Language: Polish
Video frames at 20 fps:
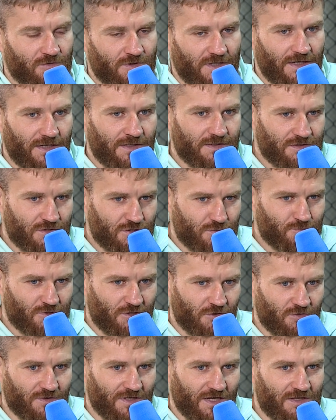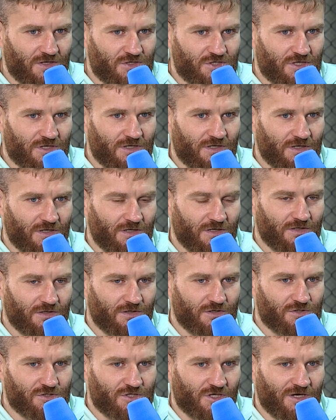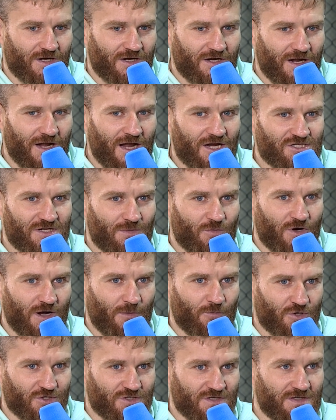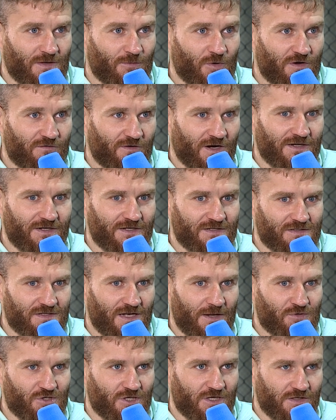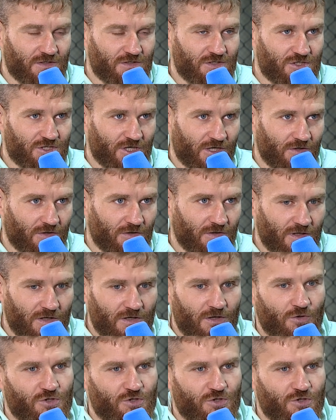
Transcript: Ja jesteś przekonany, że, że każda moja płaszczyzna mojej walki jest lepsza niż jego.